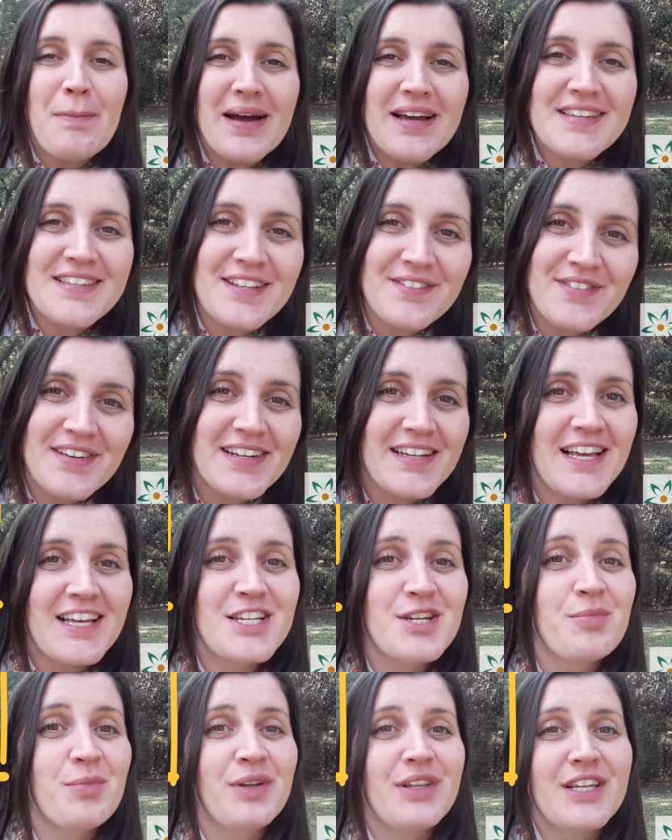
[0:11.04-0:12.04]
Mas na
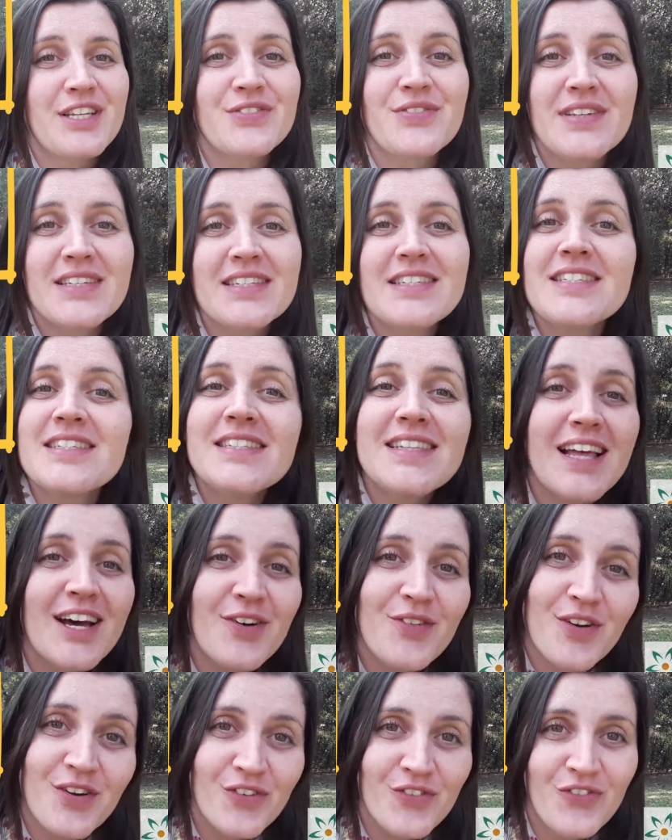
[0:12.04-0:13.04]
verdade, muitas vezes
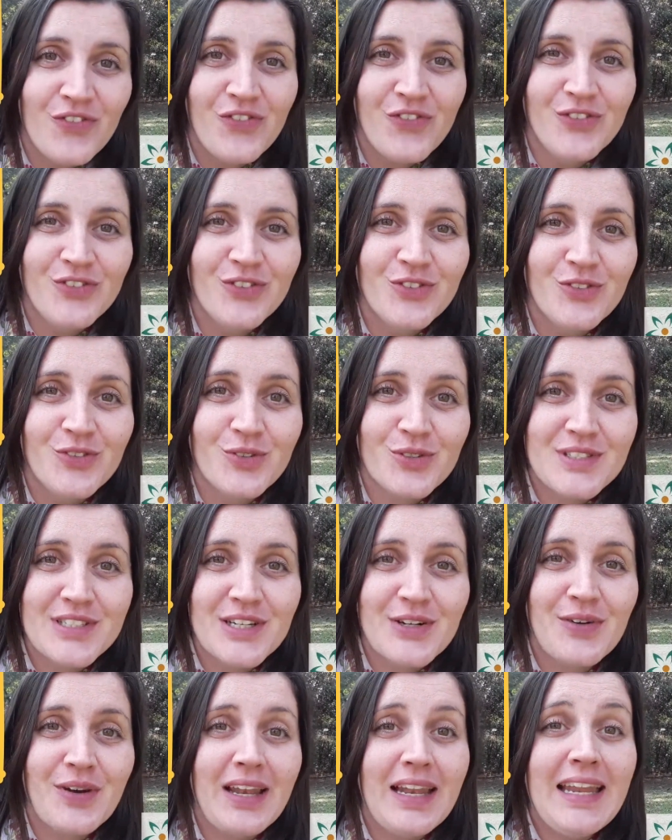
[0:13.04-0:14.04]
não é um fungo,
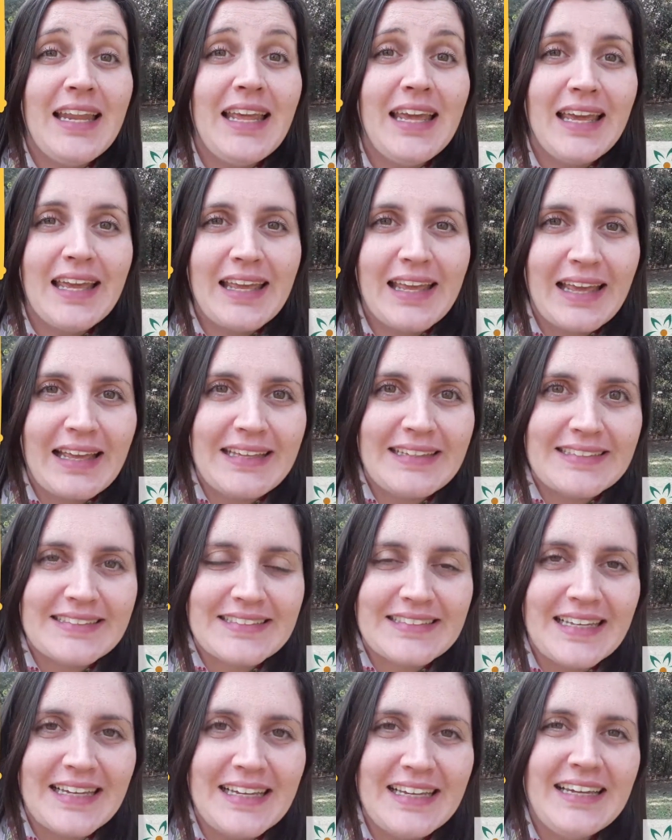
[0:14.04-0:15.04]
são líquens,
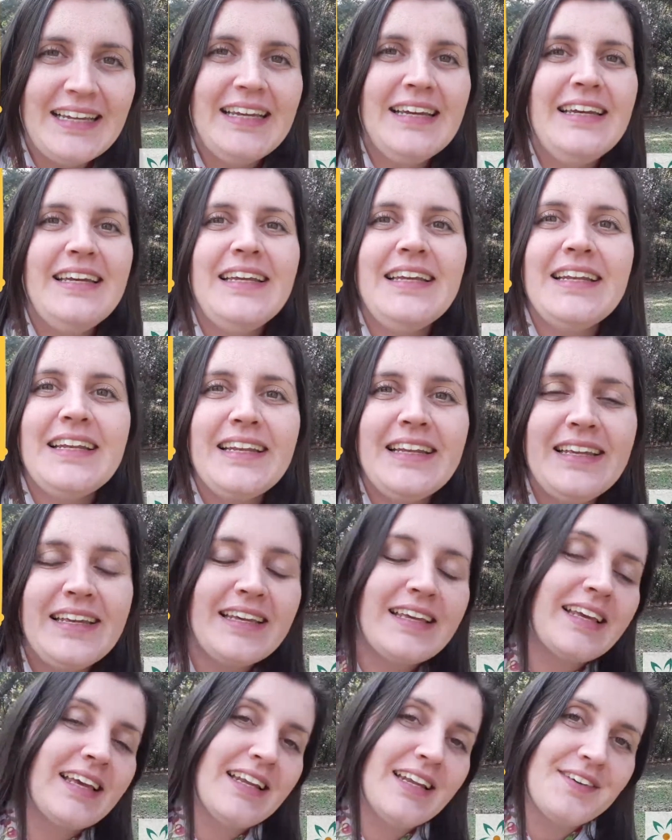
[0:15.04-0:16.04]
né? E
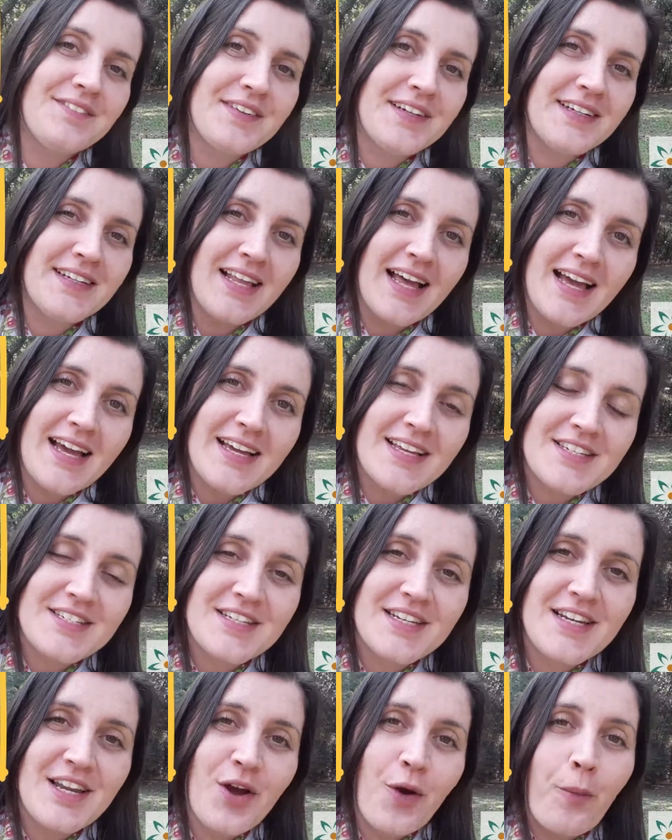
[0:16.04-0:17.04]
líquen, na verdade,
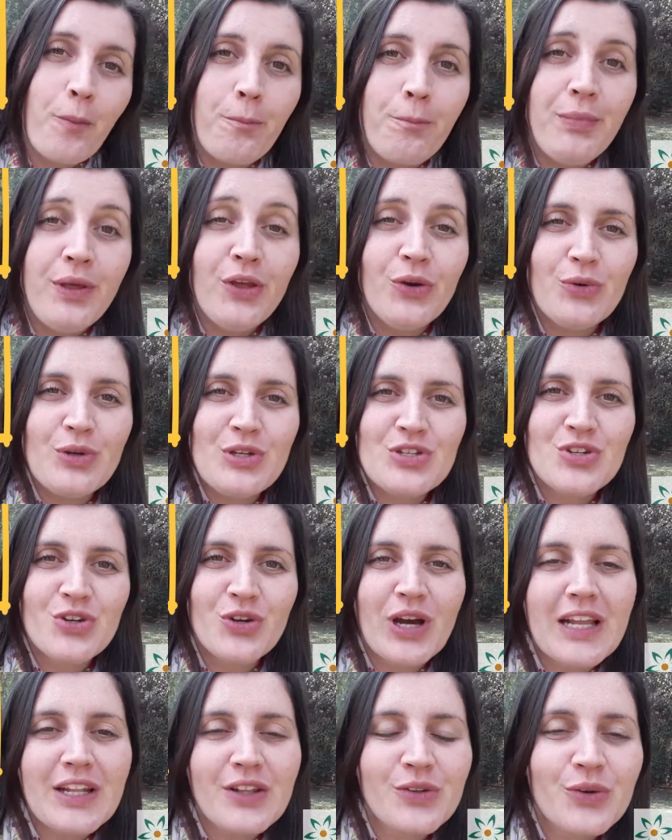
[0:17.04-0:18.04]
ele é um
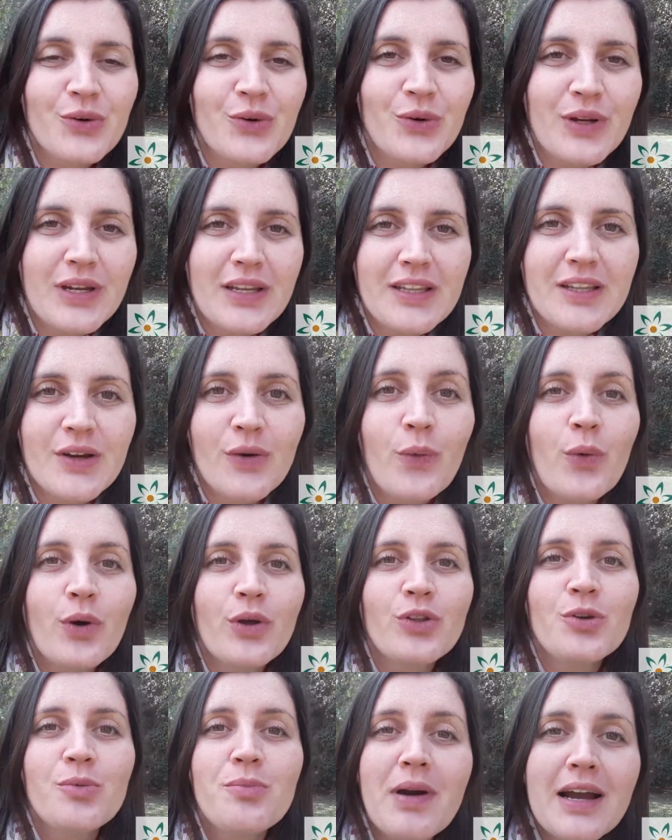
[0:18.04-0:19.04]
bioindicador. Então,
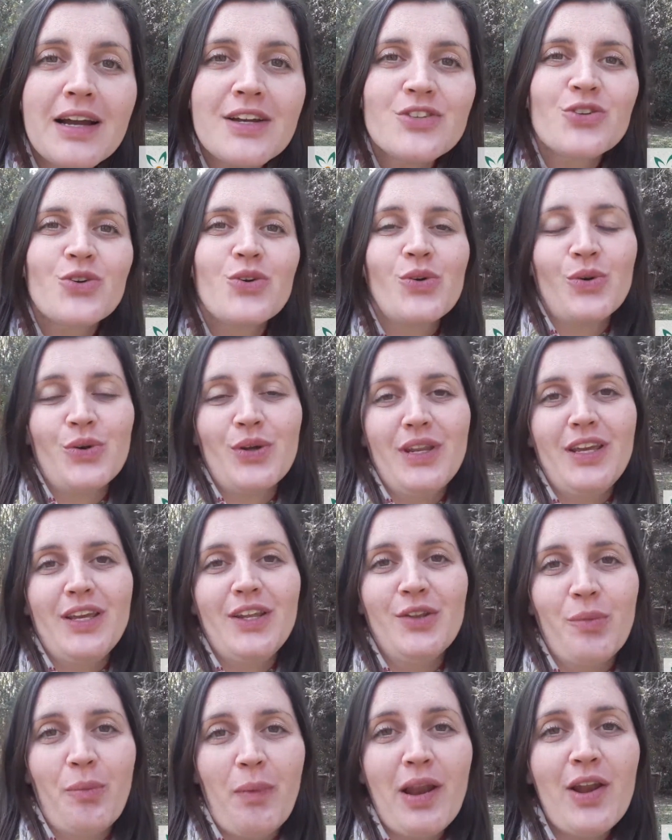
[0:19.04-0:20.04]
quanto mais
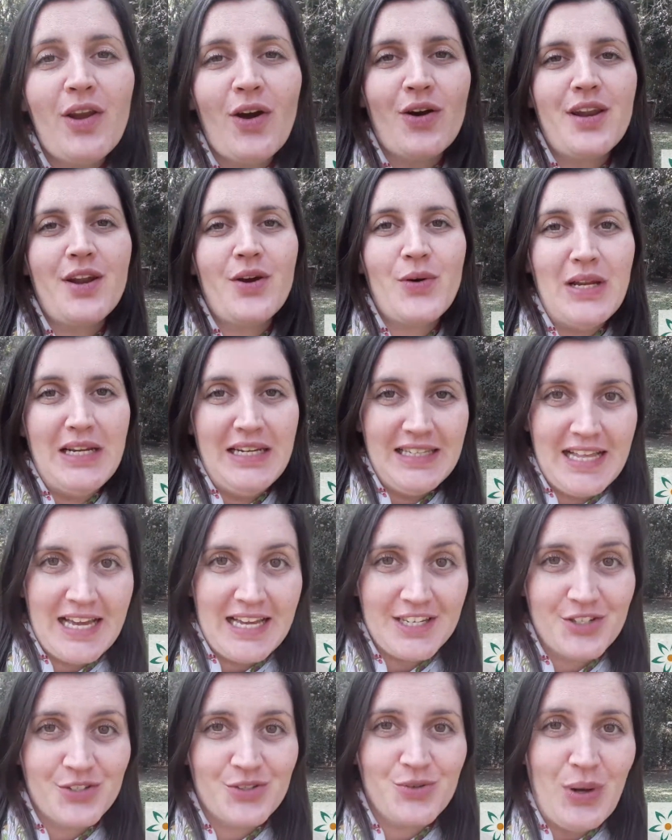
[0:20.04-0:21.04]
colorido, melhor a
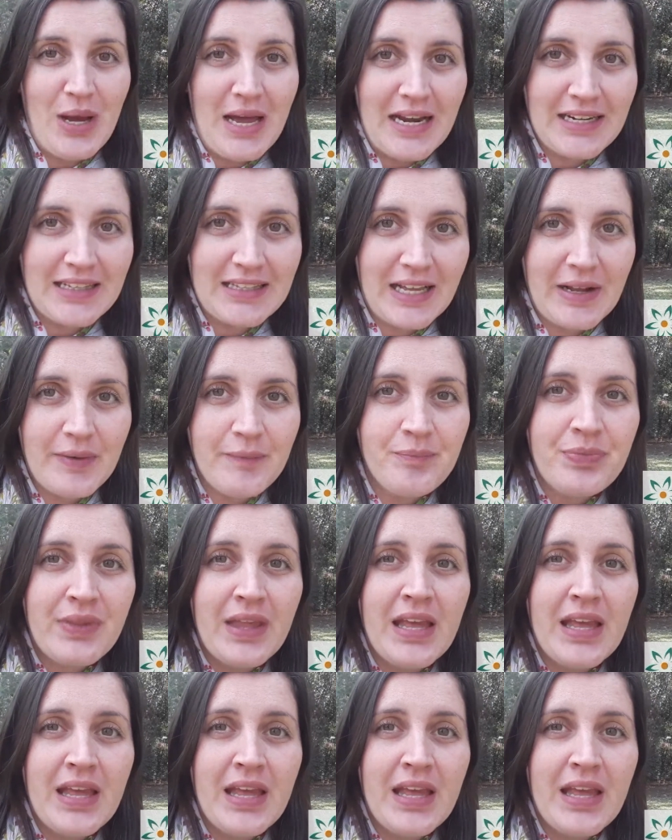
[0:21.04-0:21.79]
qualidade do ar, tá?